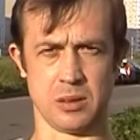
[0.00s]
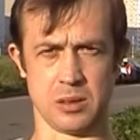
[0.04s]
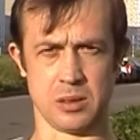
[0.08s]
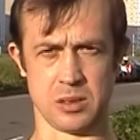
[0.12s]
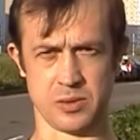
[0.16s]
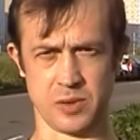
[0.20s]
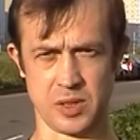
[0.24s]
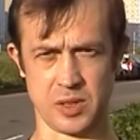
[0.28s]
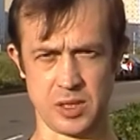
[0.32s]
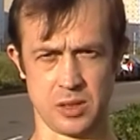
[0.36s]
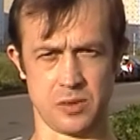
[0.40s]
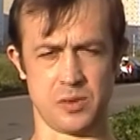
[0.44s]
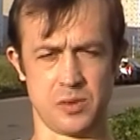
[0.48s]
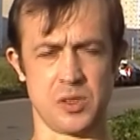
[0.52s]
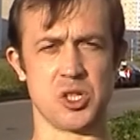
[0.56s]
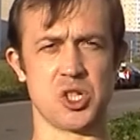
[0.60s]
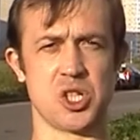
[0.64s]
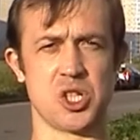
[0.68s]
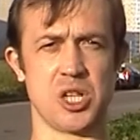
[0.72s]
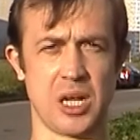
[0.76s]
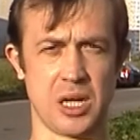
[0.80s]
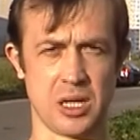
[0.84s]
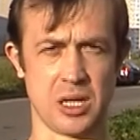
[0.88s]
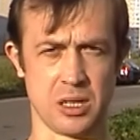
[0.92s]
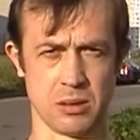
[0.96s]
звонить в
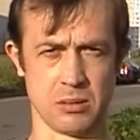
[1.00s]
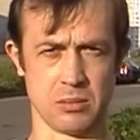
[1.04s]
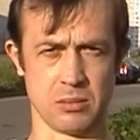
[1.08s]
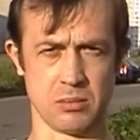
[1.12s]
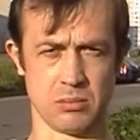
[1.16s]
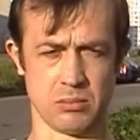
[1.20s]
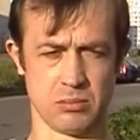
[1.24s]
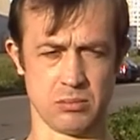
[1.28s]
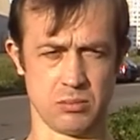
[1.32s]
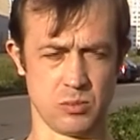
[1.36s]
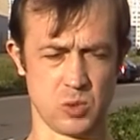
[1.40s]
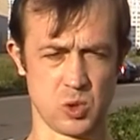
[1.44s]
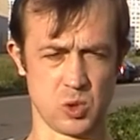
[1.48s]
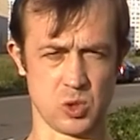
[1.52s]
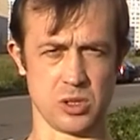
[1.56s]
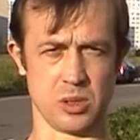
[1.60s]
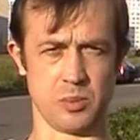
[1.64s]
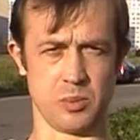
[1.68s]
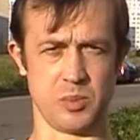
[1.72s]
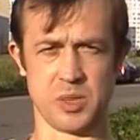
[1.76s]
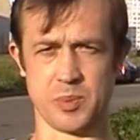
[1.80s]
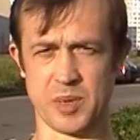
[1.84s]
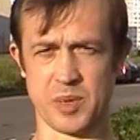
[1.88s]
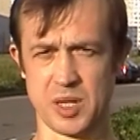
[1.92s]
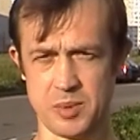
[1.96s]
США можно
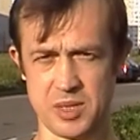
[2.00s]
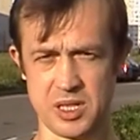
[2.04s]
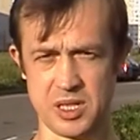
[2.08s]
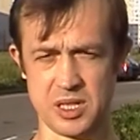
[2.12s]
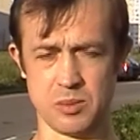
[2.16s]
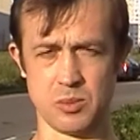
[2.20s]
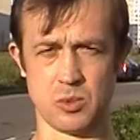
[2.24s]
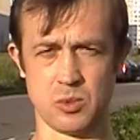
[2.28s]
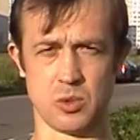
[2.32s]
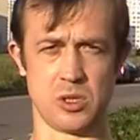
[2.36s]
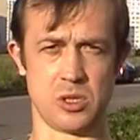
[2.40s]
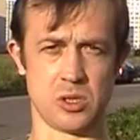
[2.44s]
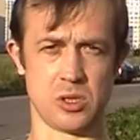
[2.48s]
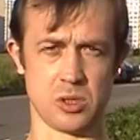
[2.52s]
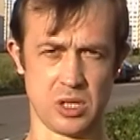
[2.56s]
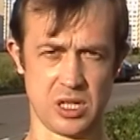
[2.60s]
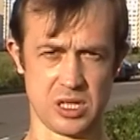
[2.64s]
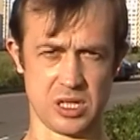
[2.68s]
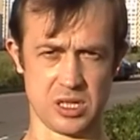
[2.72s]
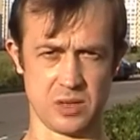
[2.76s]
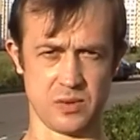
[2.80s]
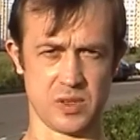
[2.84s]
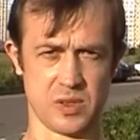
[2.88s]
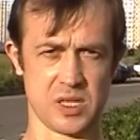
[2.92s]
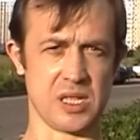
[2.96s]
без проблем. То есть
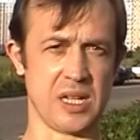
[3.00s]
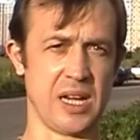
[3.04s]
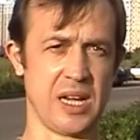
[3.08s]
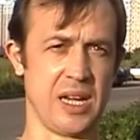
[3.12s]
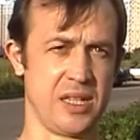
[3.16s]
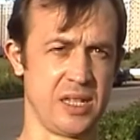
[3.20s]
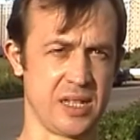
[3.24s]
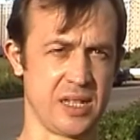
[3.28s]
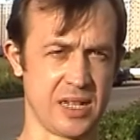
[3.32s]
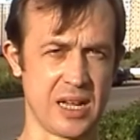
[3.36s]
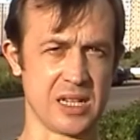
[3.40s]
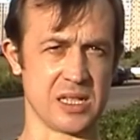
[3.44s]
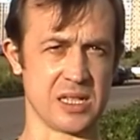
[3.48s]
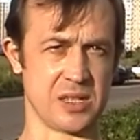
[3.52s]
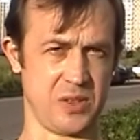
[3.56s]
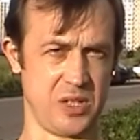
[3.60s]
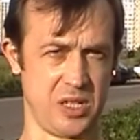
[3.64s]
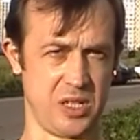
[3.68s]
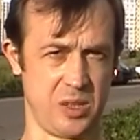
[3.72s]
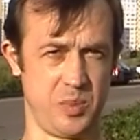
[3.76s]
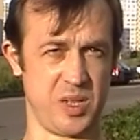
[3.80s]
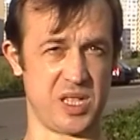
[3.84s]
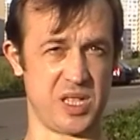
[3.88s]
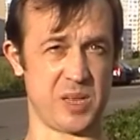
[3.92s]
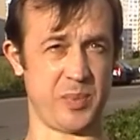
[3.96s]
если вы знаете, как
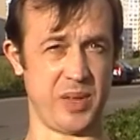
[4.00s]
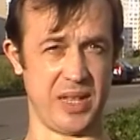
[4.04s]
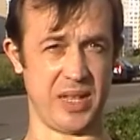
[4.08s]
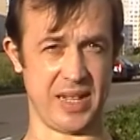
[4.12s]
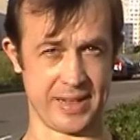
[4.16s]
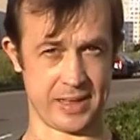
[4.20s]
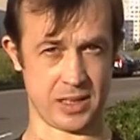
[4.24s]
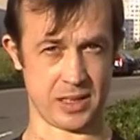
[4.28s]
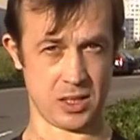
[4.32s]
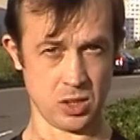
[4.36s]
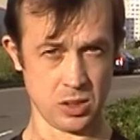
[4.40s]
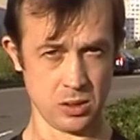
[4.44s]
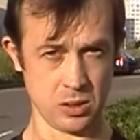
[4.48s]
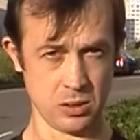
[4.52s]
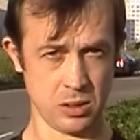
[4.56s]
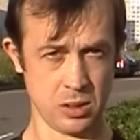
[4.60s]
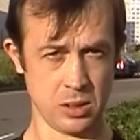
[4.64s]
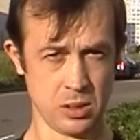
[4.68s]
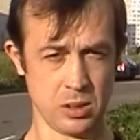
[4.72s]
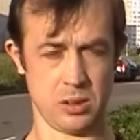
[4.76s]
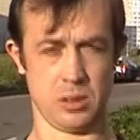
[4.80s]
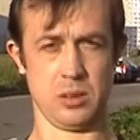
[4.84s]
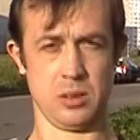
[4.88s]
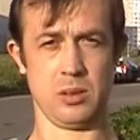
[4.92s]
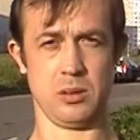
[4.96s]
звонить бесплатно,
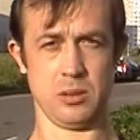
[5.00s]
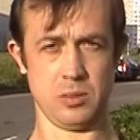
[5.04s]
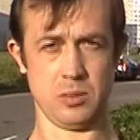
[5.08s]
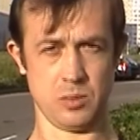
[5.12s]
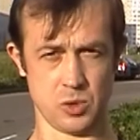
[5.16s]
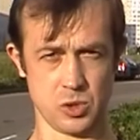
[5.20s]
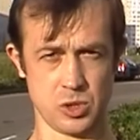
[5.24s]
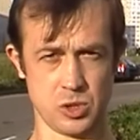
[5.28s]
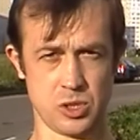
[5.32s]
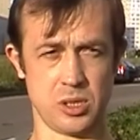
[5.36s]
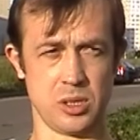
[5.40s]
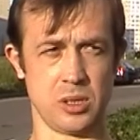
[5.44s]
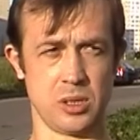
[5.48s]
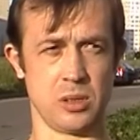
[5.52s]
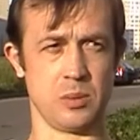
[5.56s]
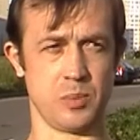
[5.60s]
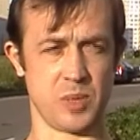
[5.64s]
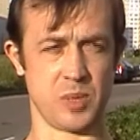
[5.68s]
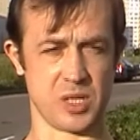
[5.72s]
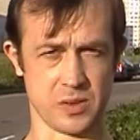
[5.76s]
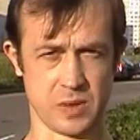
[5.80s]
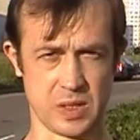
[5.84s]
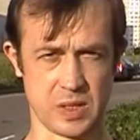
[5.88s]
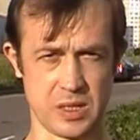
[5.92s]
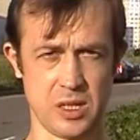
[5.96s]
можете
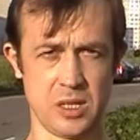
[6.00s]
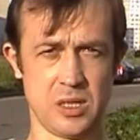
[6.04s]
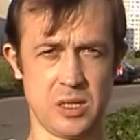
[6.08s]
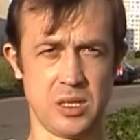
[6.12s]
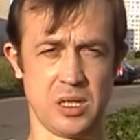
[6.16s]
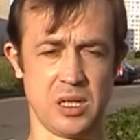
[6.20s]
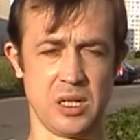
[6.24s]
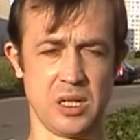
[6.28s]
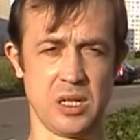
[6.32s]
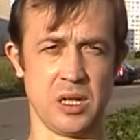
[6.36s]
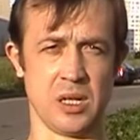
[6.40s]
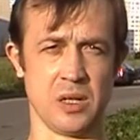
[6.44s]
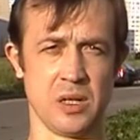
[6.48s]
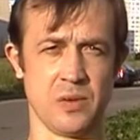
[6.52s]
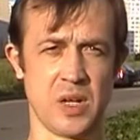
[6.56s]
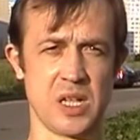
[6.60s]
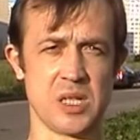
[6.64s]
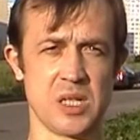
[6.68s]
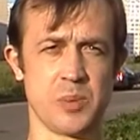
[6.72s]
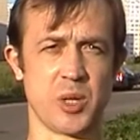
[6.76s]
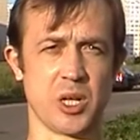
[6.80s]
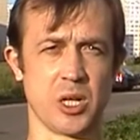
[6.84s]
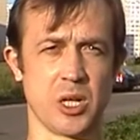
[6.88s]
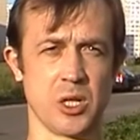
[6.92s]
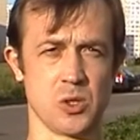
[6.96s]
позвонить, и
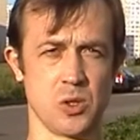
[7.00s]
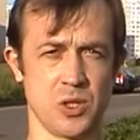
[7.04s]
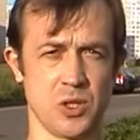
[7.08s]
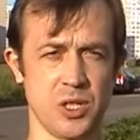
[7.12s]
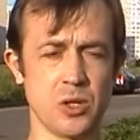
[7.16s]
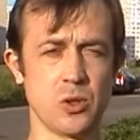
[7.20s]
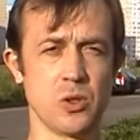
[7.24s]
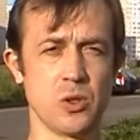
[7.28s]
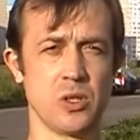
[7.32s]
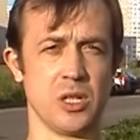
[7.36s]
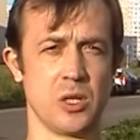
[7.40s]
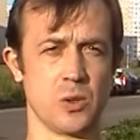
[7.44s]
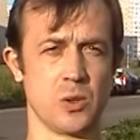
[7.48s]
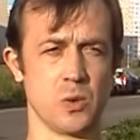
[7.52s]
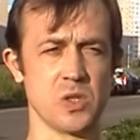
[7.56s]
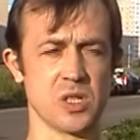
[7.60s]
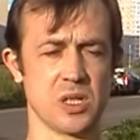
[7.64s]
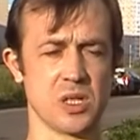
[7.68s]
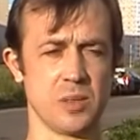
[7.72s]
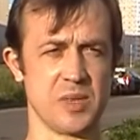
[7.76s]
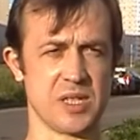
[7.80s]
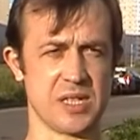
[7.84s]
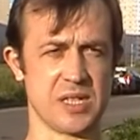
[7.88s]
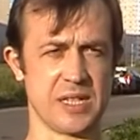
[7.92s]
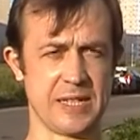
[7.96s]
вас проконсультируют на
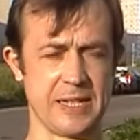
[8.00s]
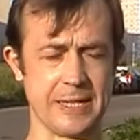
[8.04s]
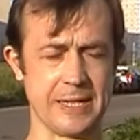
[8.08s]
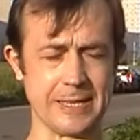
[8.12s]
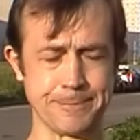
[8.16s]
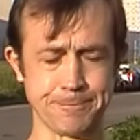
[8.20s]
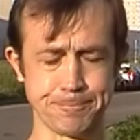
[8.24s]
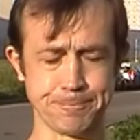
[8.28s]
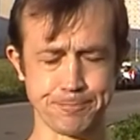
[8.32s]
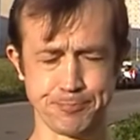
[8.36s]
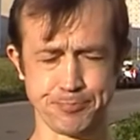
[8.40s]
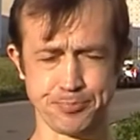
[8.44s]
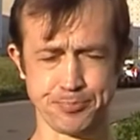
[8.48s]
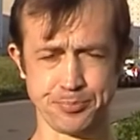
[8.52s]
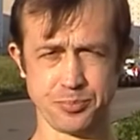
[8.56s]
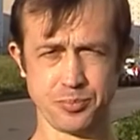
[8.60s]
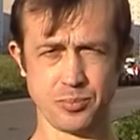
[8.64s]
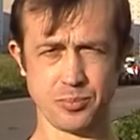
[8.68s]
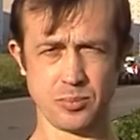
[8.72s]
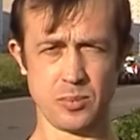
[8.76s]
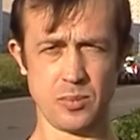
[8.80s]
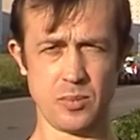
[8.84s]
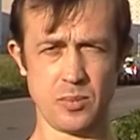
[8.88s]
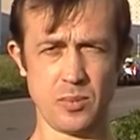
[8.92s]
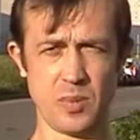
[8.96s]
русском языке.
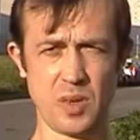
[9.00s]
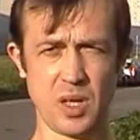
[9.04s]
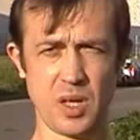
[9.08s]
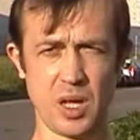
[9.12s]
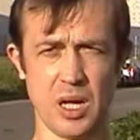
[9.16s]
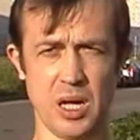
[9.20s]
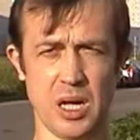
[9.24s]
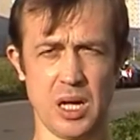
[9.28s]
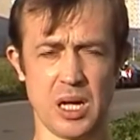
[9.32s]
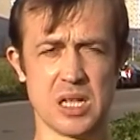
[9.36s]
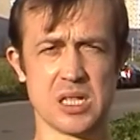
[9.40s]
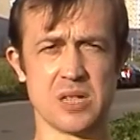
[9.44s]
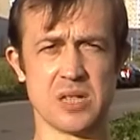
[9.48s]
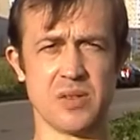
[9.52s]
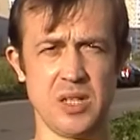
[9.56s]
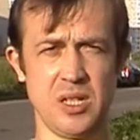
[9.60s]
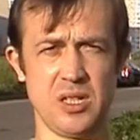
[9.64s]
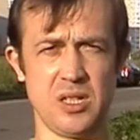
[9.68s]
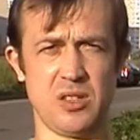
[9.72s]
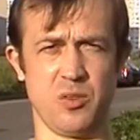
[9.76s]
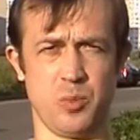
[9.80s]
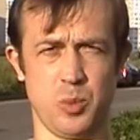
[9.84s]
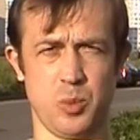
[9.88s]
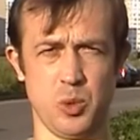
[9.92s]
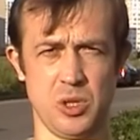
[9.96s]
А,
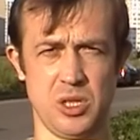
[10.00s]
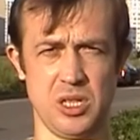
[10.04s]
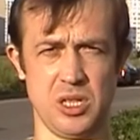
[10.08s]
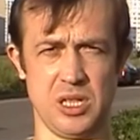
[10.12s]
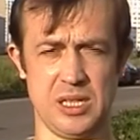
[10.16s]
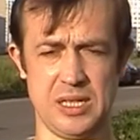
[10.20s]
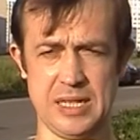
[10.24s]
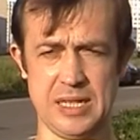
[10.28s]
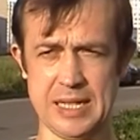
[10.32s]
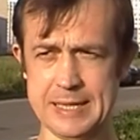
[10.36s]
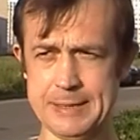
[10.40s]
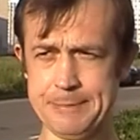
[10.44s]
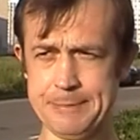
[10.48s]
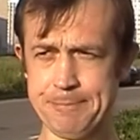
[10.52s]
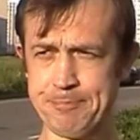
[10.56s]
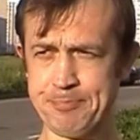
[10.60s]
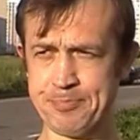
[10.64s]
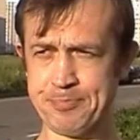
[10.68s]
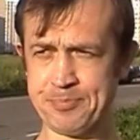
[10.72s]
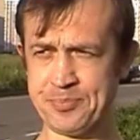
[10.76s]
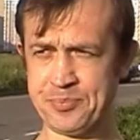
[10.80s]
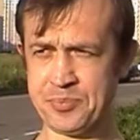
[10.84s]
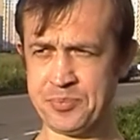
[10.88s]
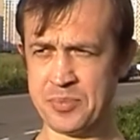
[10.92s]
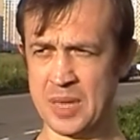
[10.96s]
звоните в будний день,
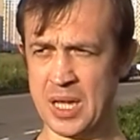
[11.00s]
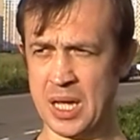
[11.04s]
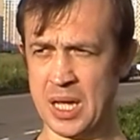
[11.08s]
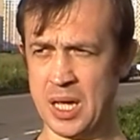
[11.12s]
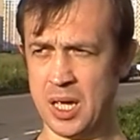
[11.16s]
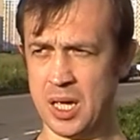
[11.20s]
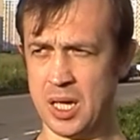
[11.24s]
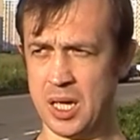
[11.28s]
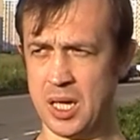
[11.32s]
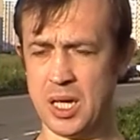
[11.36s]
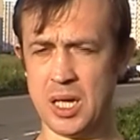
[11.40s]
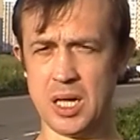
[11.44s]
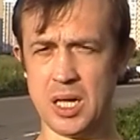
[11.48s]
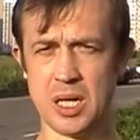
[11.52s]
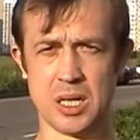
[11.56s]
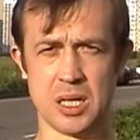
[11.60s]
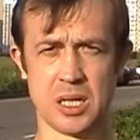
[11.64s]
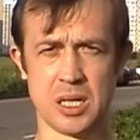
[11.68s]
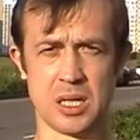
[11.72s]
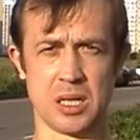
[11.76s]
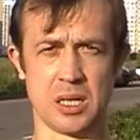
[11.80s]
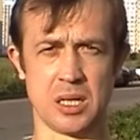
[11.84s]
и